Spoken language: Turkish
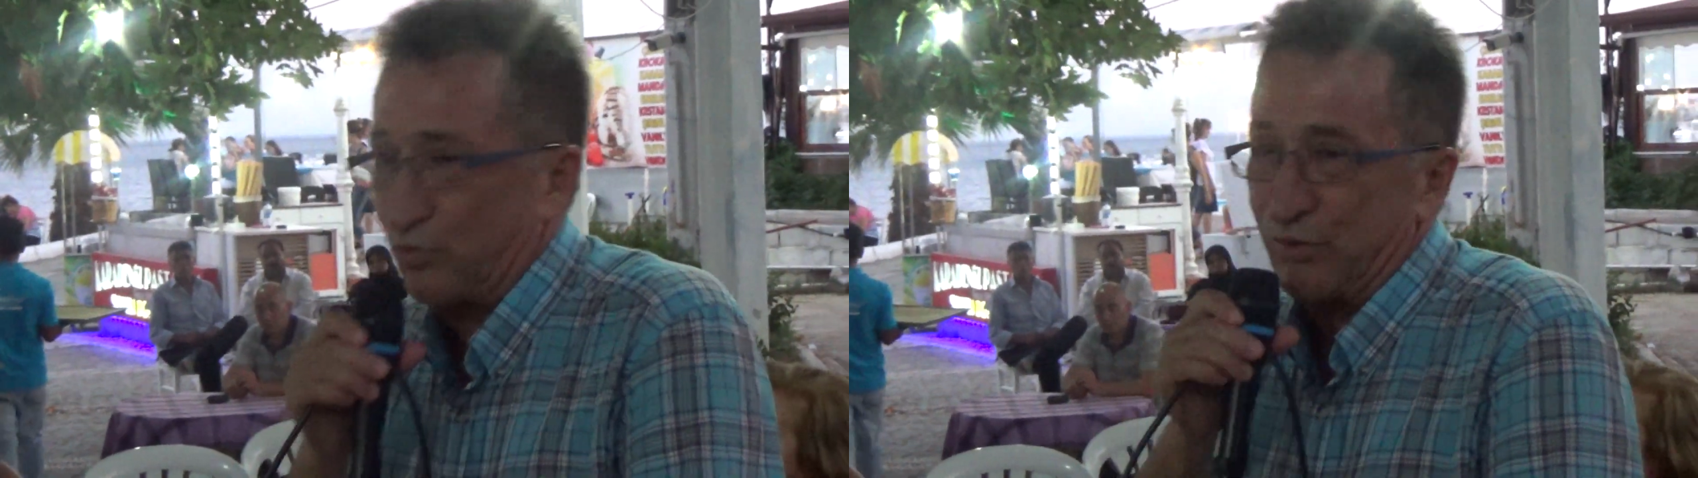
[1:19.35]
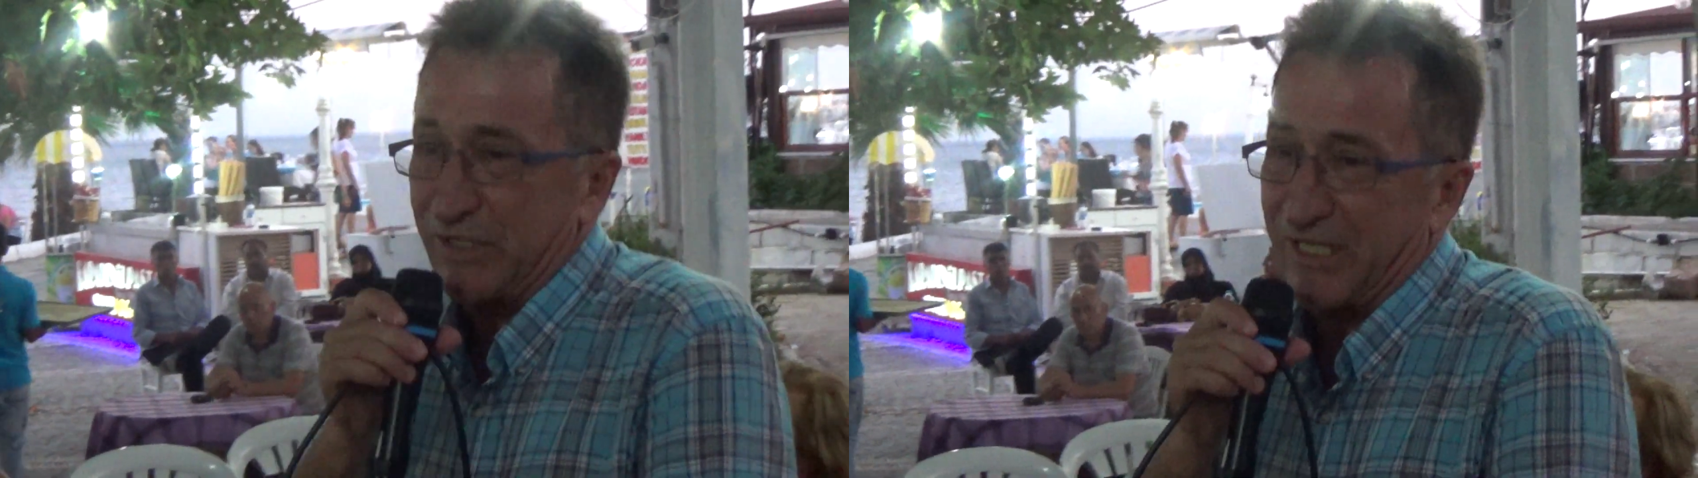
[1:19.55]

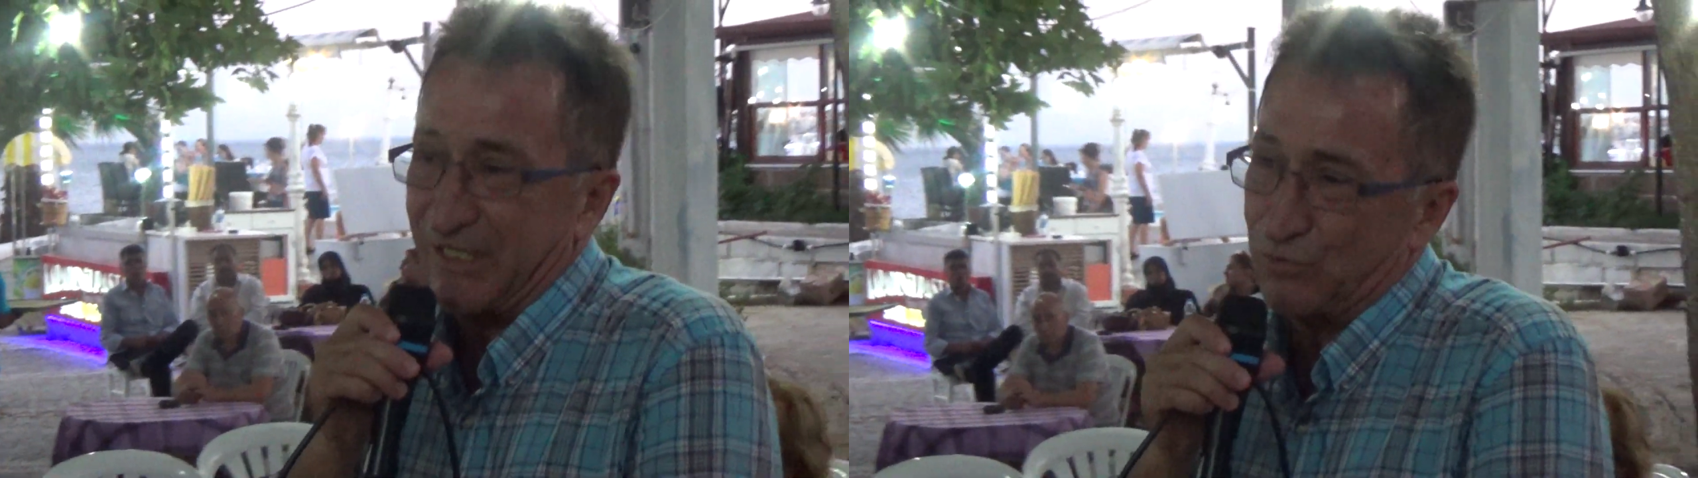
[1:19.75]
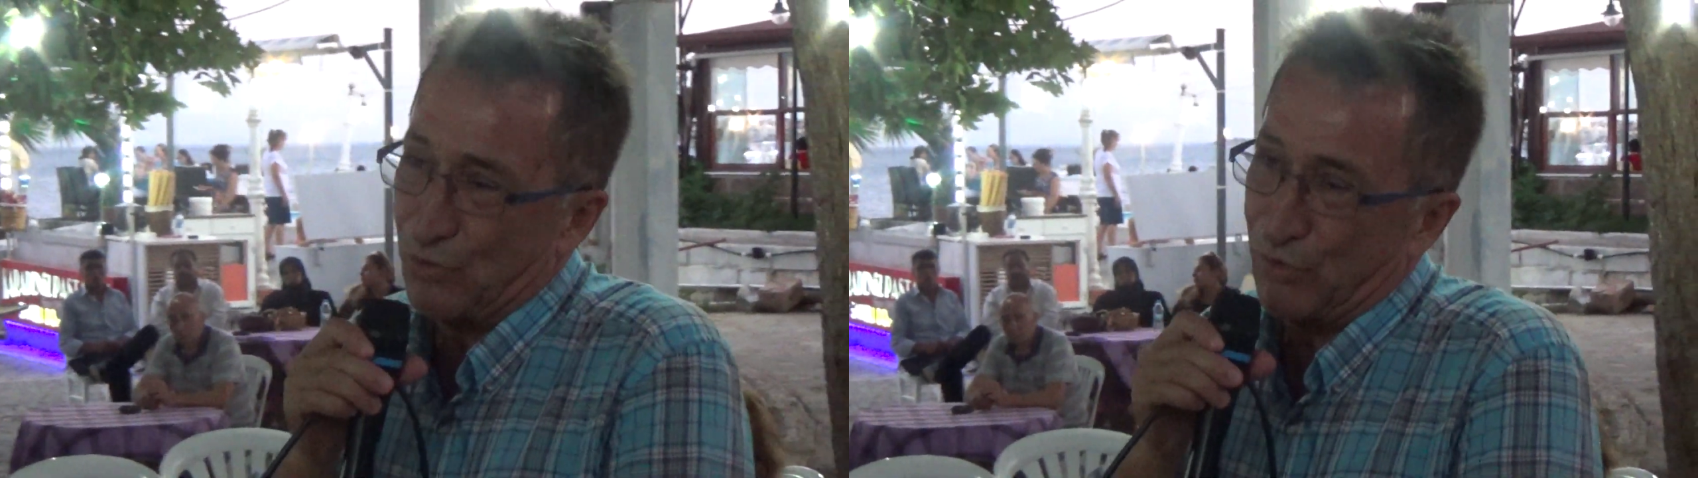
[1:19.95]

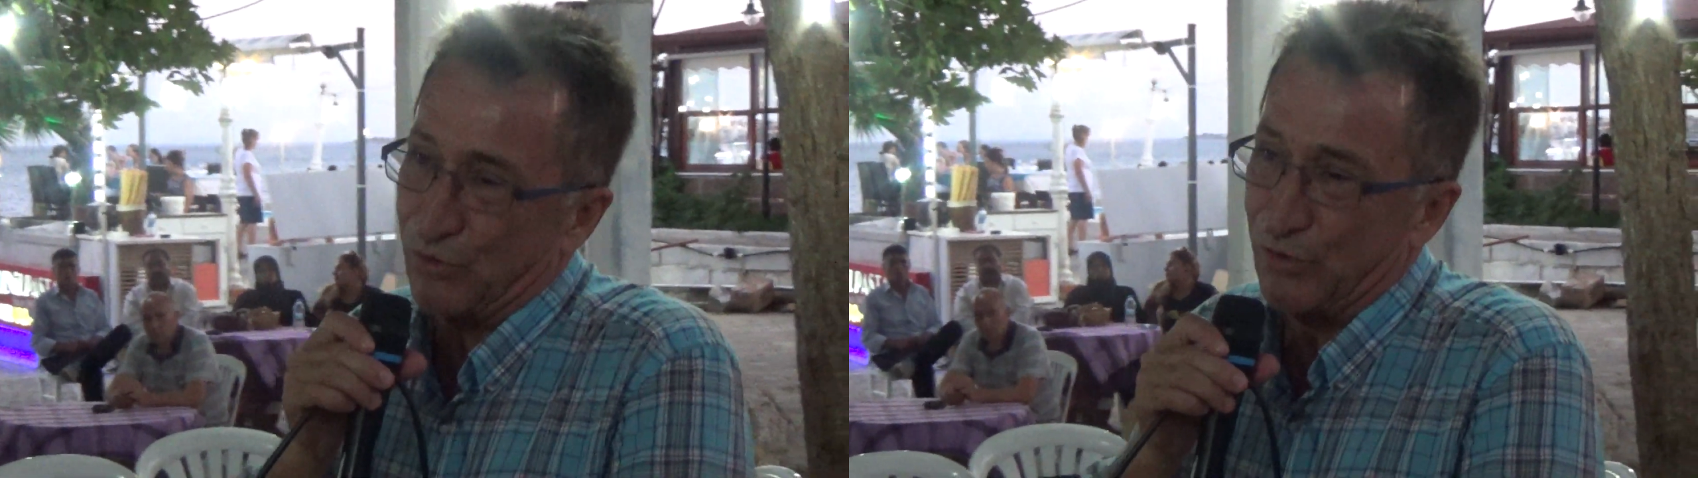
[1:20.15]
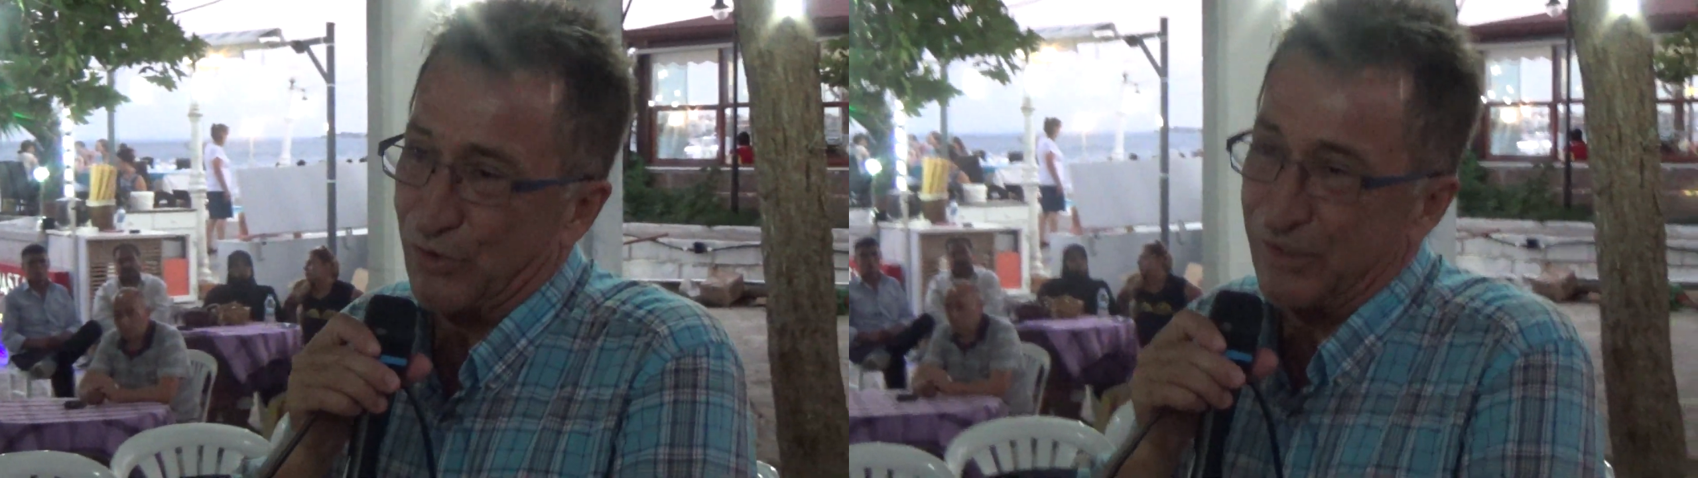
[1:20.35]
günlere
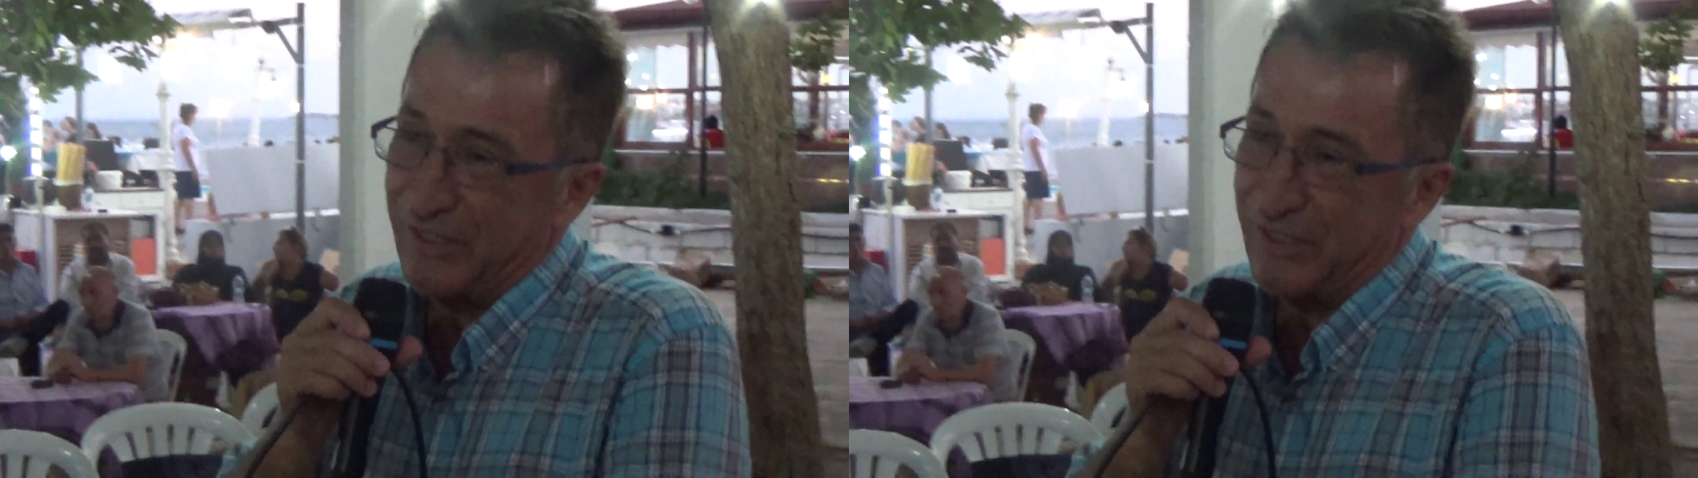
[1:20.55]
doğru